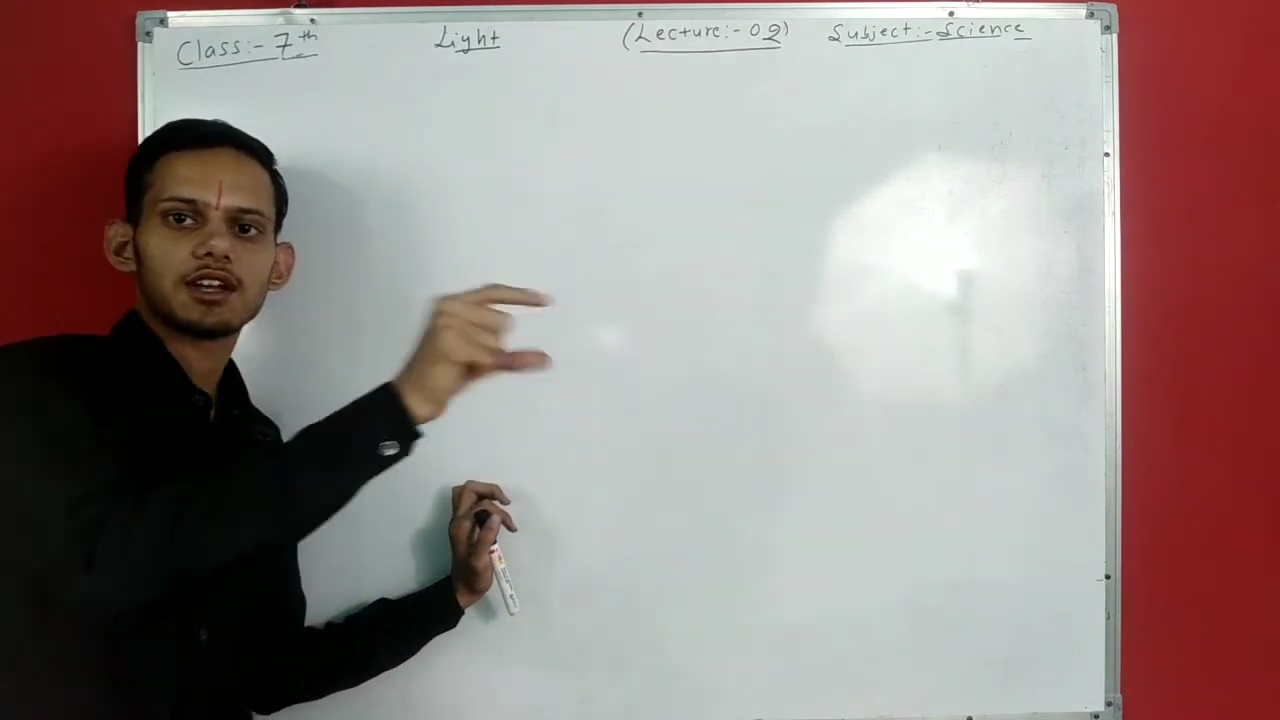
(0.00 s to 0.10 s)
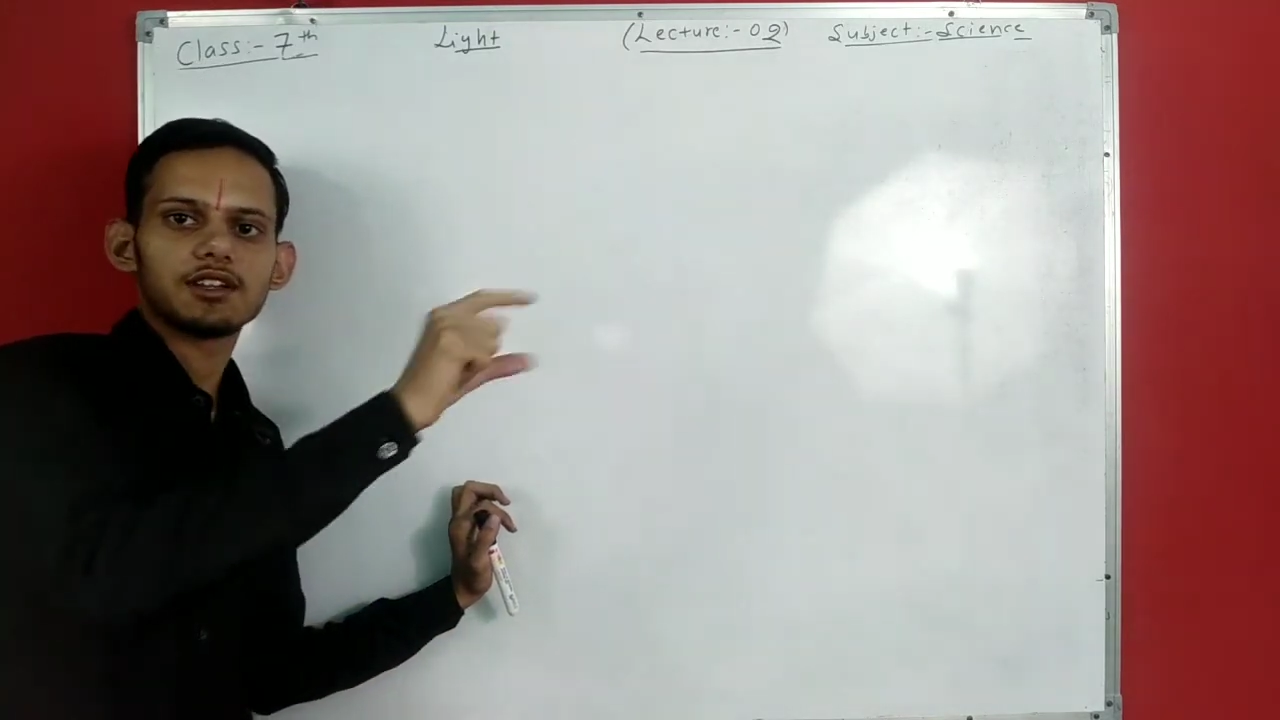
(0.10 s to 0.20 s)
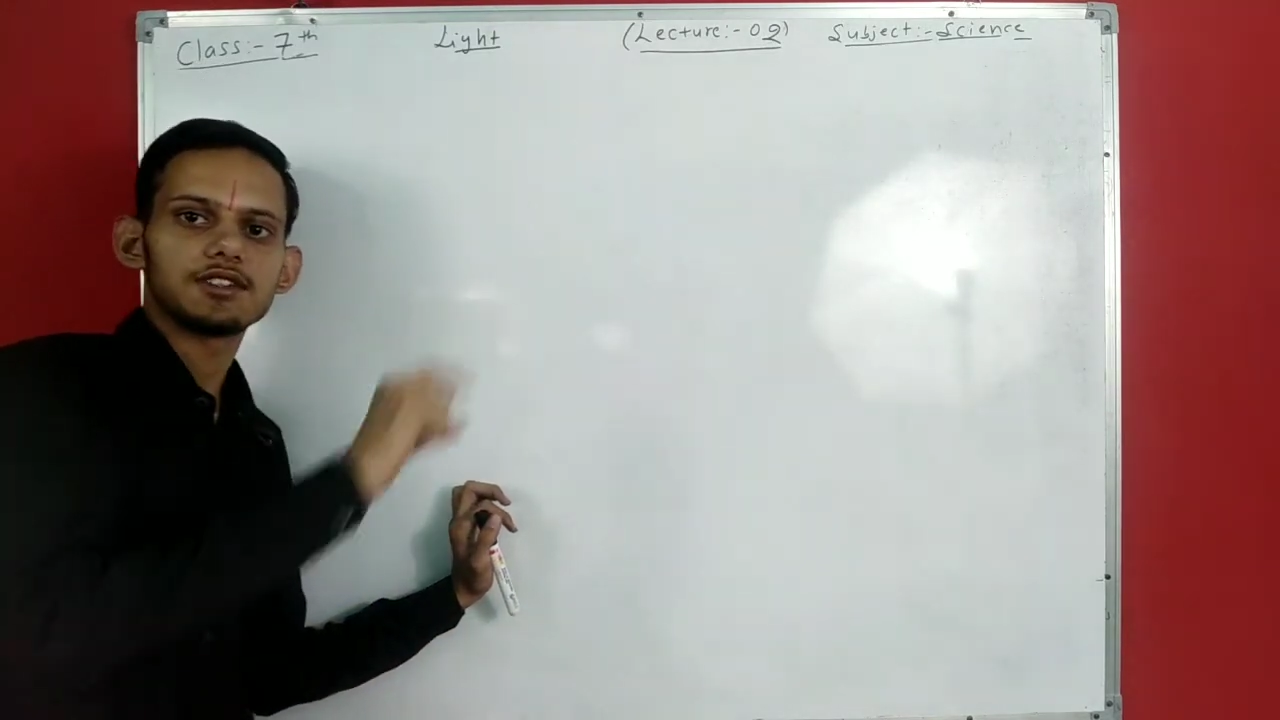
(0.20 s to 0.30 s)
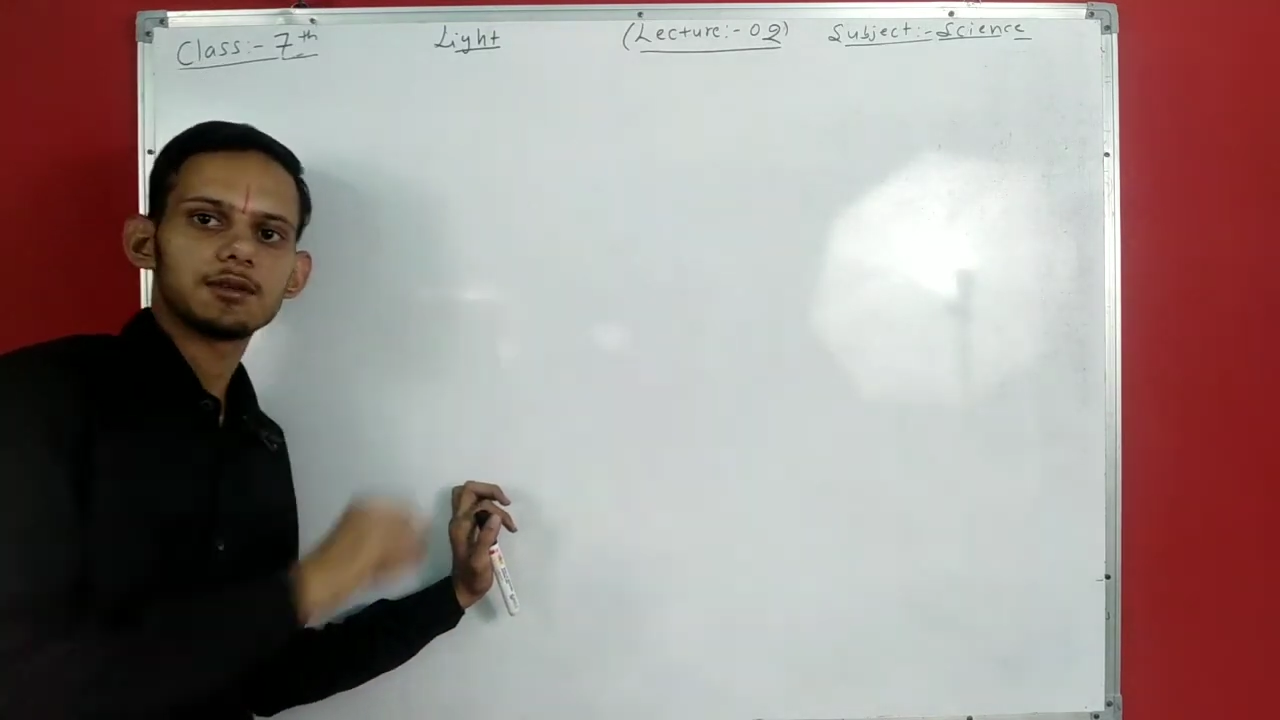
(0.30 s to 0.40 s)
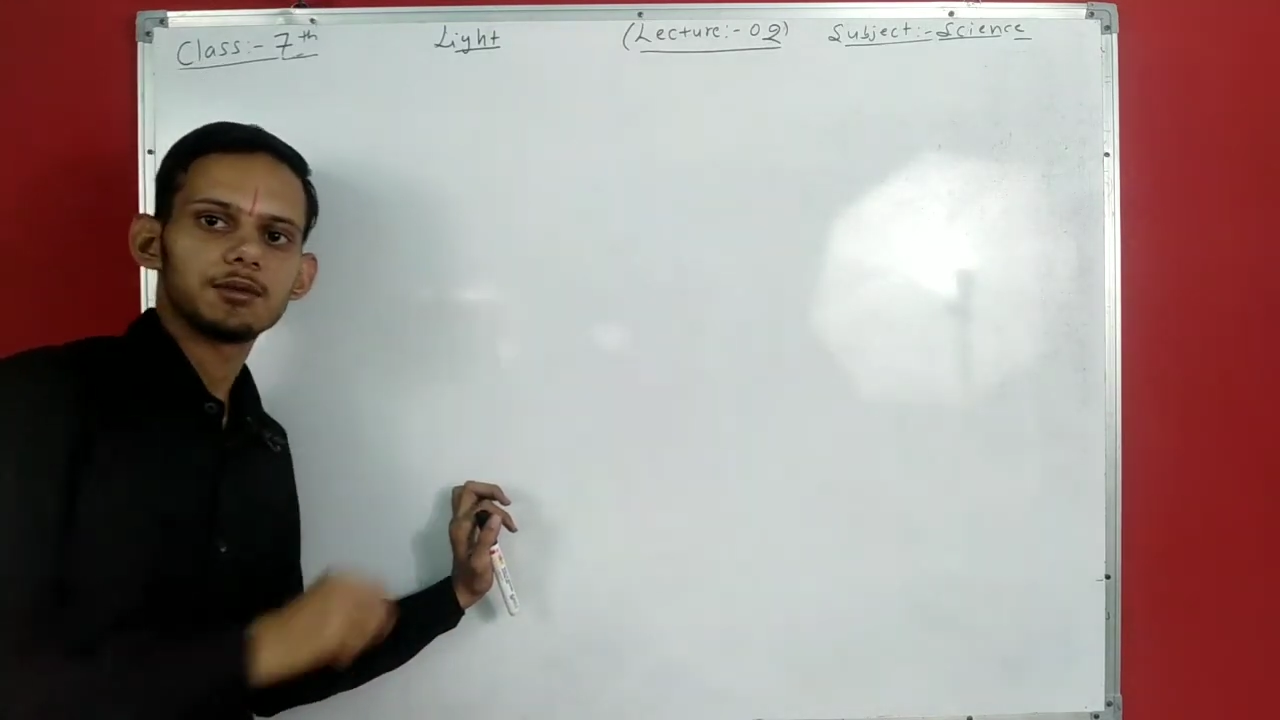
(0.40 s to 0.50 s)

साइज़ की